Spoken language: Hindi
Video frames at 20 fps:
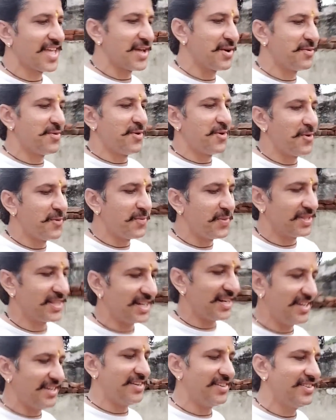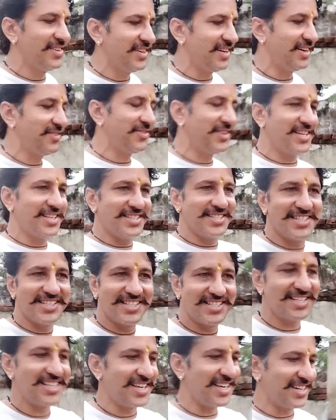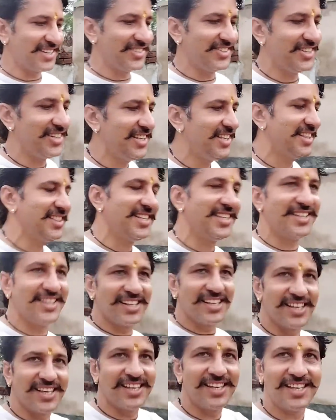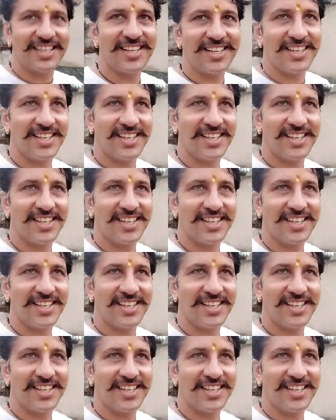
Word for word: वो मतलब अपने जीजी हैं कोई दीदी